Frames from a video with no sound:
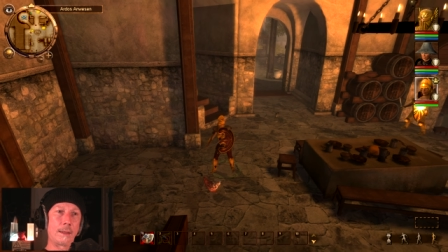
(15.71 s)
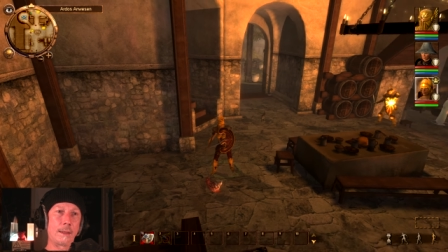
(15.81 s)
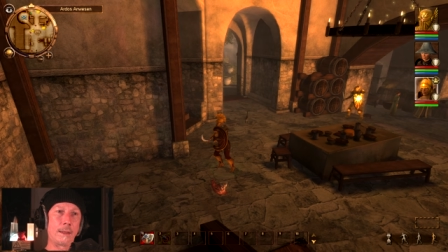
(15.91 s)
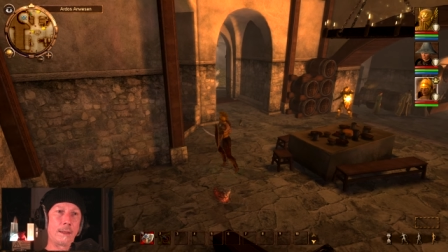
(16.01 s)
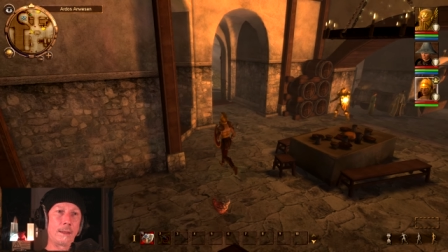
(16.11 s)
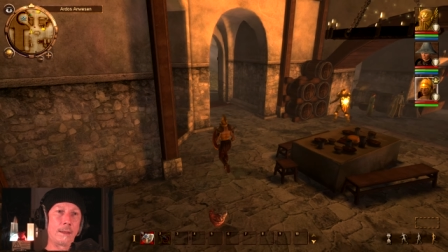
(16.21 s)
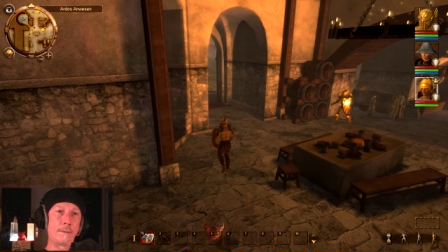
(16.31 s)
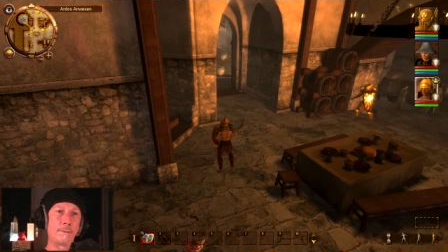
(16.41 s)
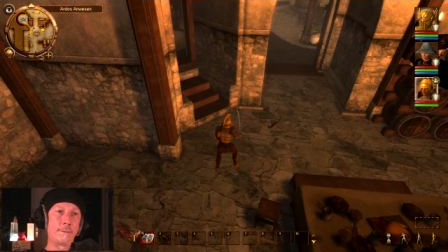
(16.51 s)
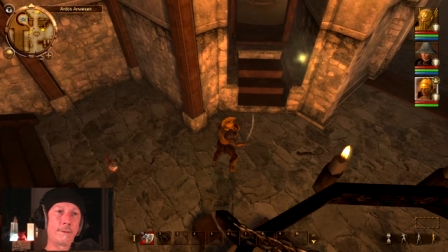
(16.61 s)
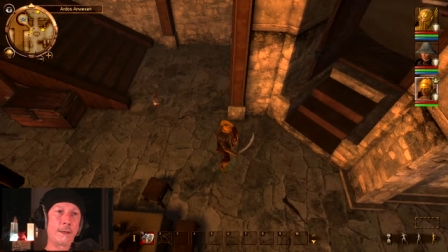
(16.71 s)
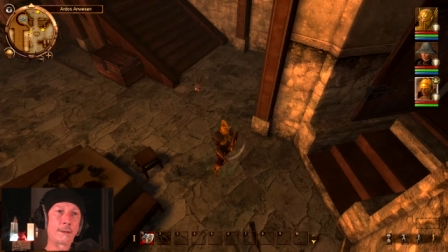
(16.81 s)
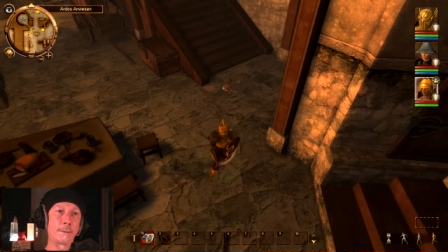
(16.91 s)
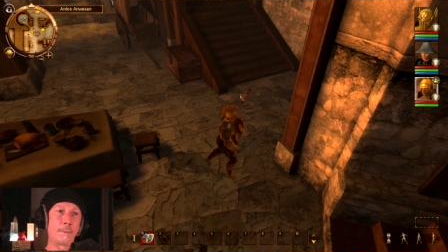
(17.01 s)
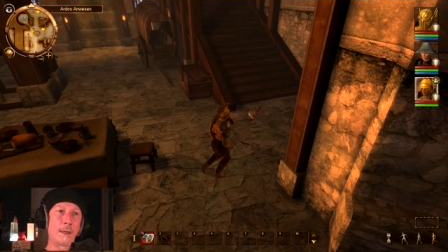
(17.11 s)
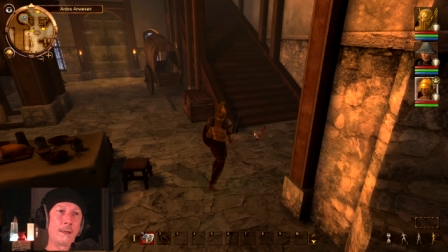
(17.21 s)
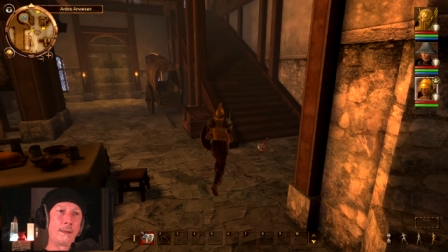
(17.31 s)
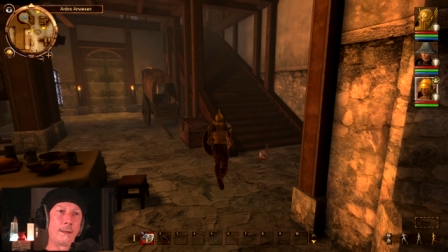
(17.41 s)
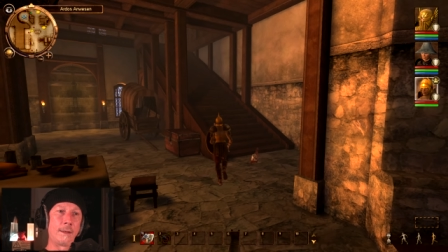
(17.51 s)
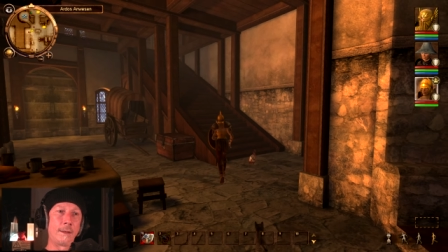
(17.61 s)
Äh, warte
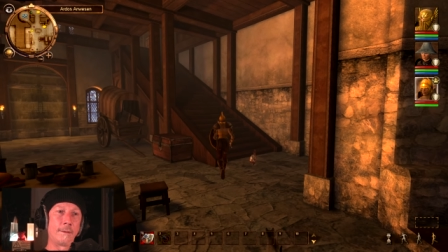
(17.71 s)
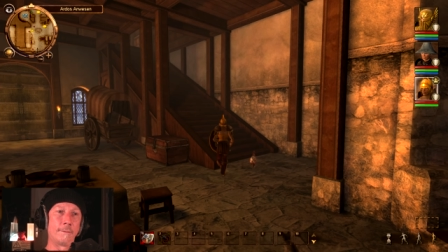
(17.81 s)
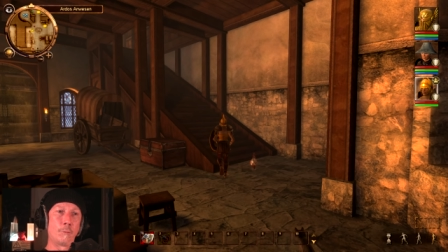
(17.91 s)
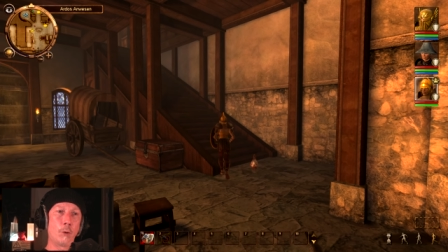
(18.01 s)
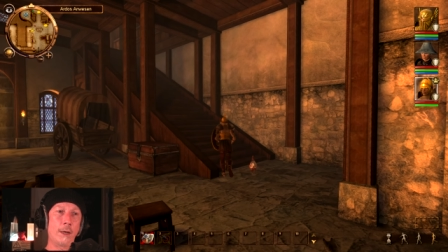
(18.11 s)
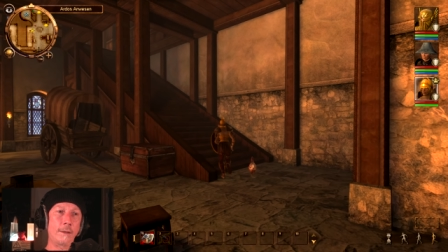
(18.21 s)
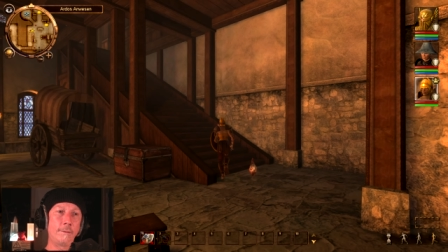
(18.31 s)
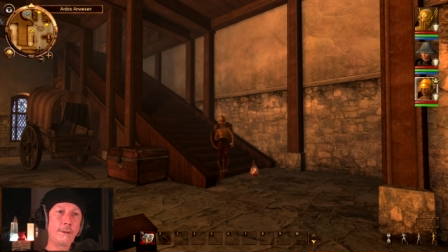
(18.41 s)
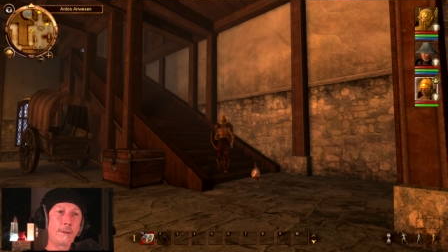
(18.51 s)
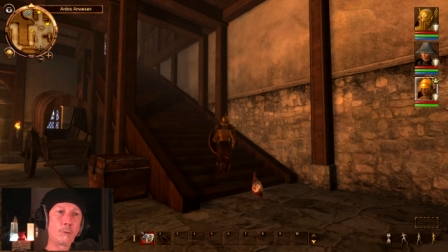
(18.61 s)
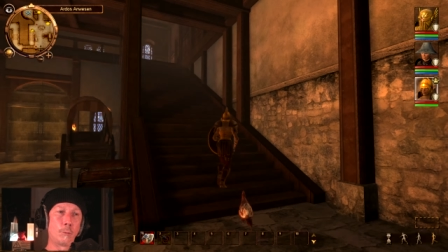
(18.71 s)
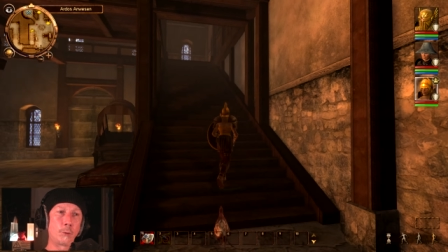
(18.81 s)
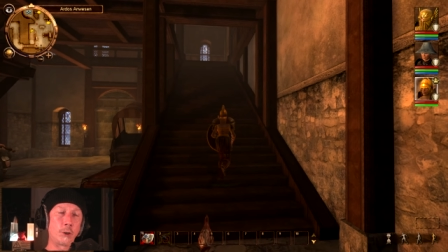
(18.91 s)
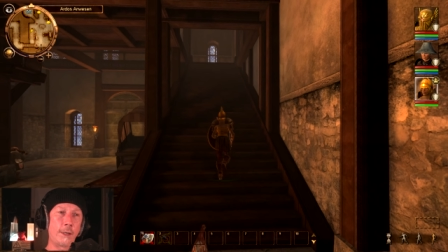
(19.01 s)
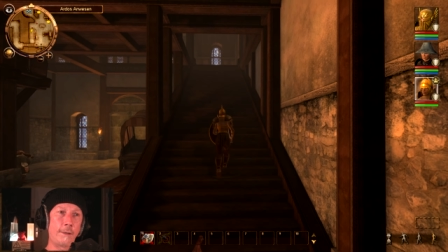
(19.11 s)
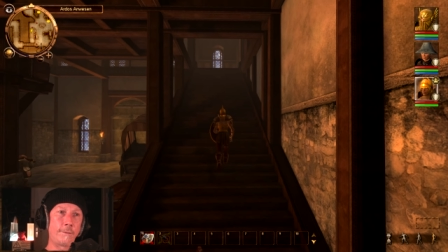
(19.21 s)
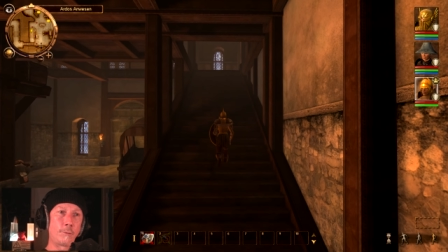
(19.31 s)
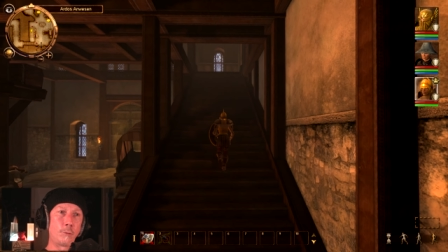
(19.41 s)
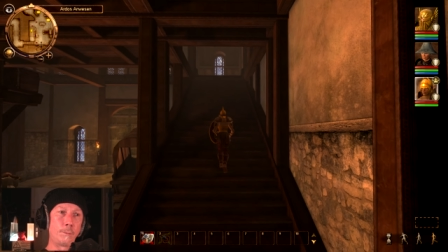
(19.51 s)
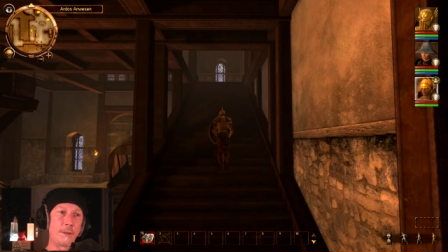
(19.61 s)
mal. Wo hatten wir den komischen
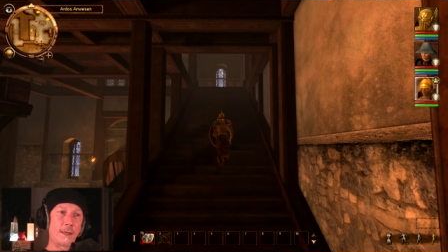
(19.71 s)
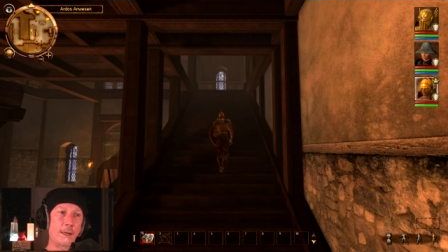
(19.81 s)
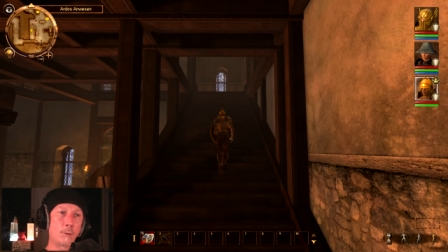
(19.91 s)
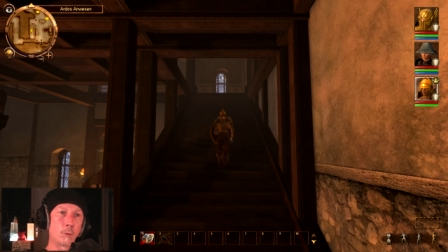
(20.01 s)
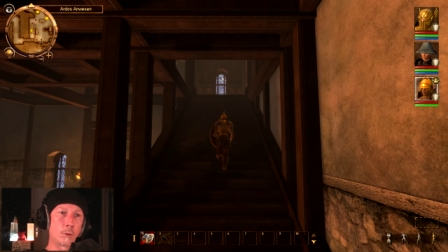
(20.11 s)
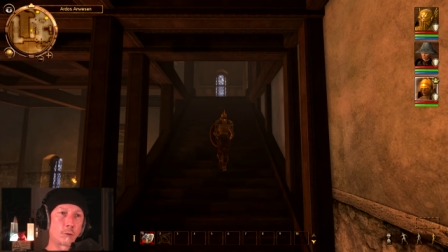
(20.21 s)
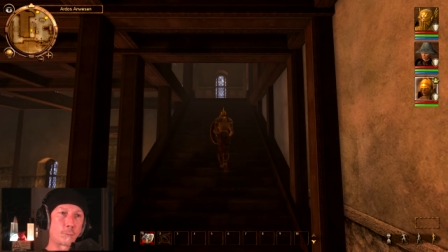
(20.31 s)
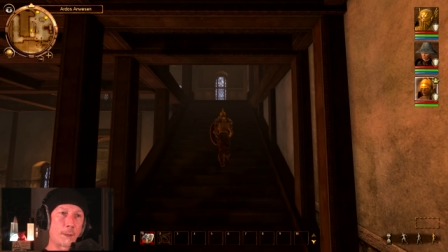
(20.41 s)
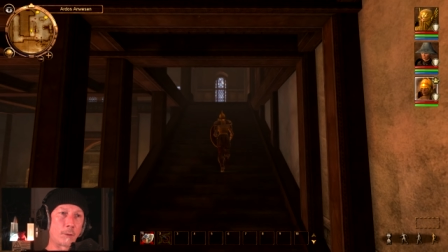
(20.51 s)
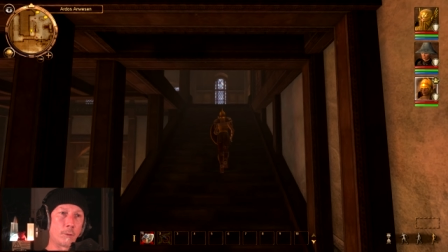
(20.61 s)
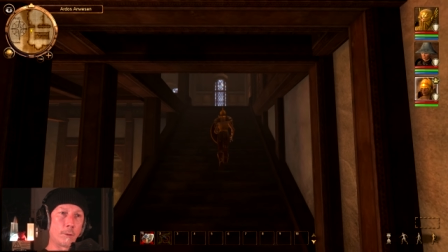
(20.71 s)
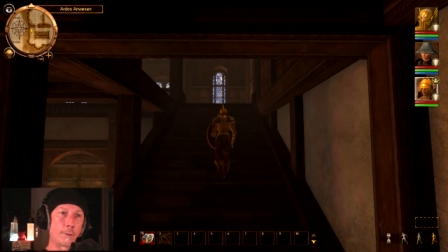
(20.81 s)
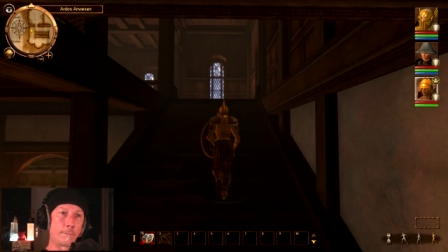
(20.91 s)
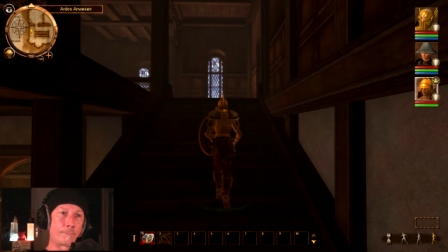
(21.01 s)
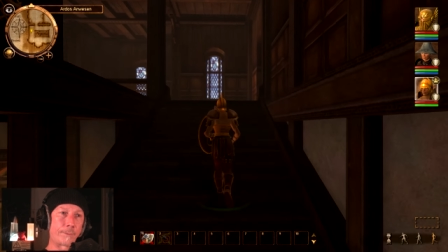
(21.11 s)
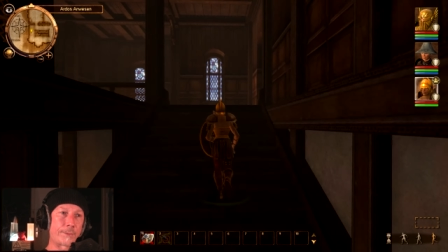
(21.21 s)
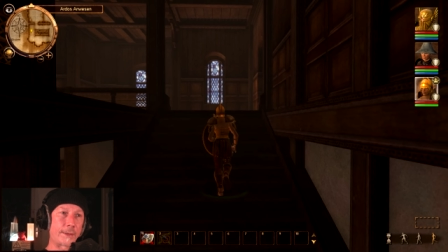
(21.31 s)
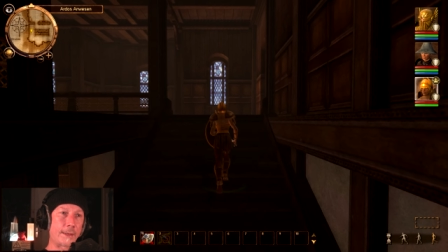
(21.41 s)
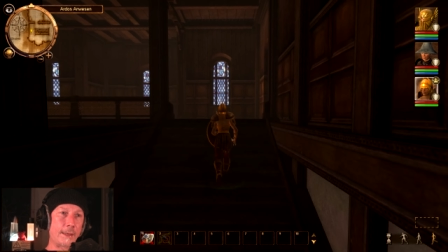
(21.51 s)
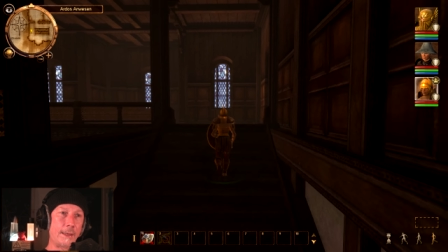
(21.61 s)
Elfentypen, den Ankoron Schmankoron?
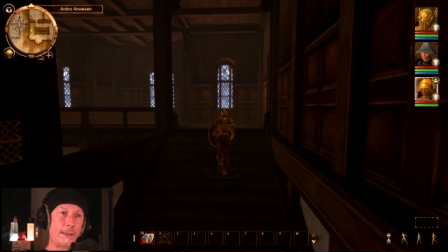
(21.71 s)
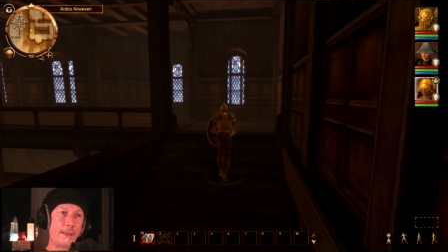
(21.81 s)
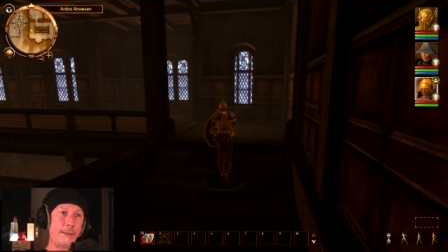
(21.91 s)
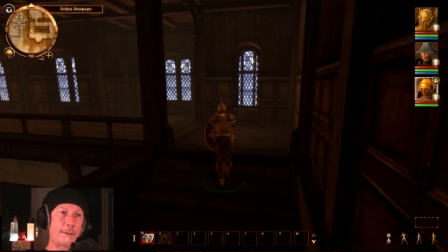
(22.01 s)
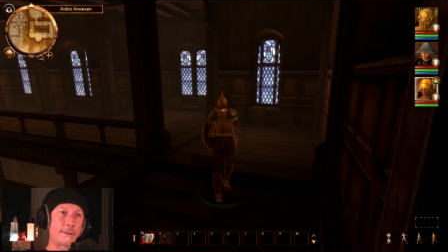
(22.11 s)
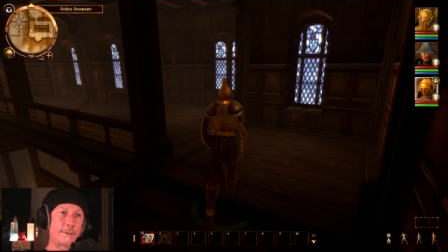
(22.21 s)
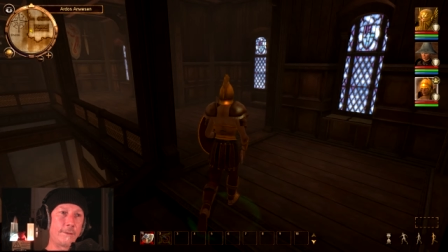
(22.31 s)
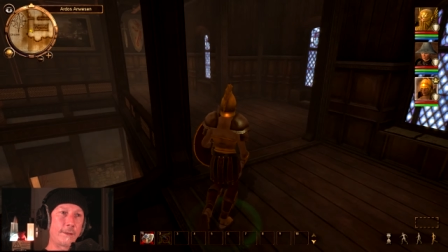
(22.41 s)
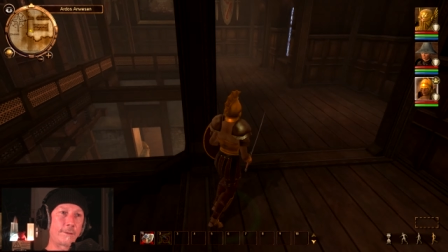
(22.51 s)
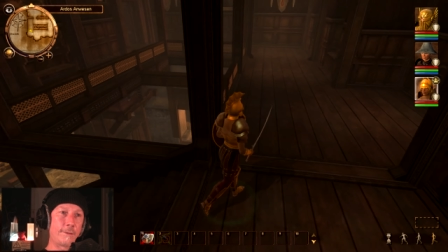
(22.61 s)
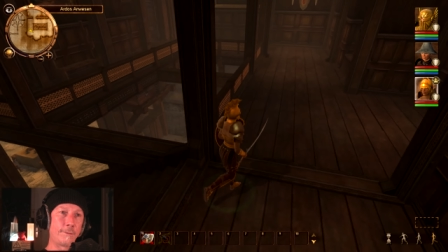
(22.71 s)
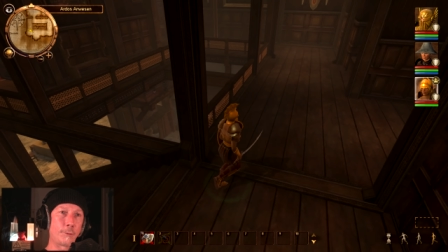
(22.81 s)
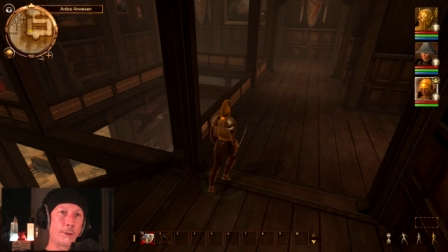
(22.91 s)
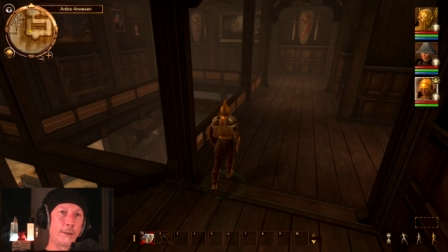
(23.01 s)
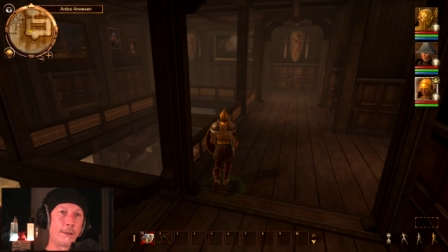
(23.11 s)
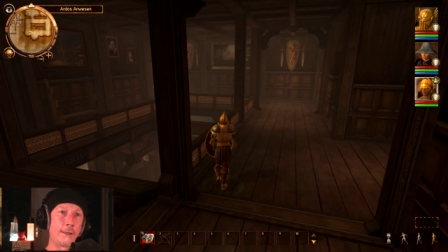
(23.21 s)
Alter, ich will jetzt wissen, wo der,